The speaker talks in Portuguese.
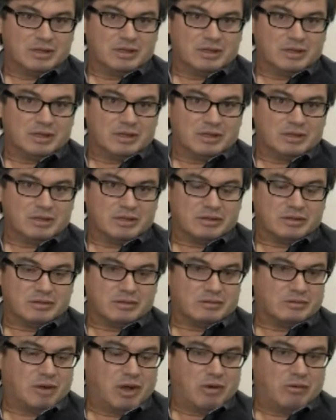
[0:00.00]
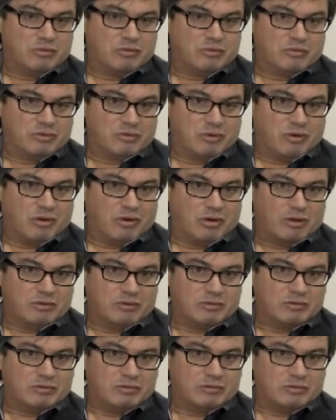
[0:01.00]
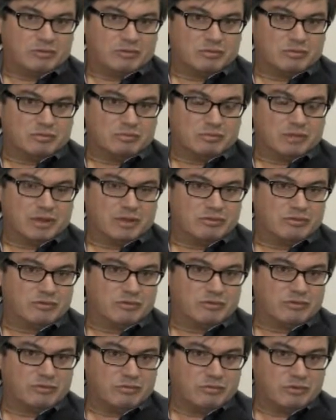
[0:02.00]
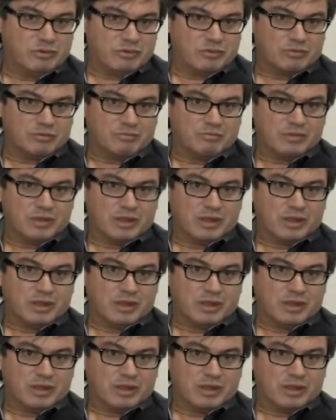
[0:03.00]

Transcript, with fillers: é, onde nós, no mês de junho,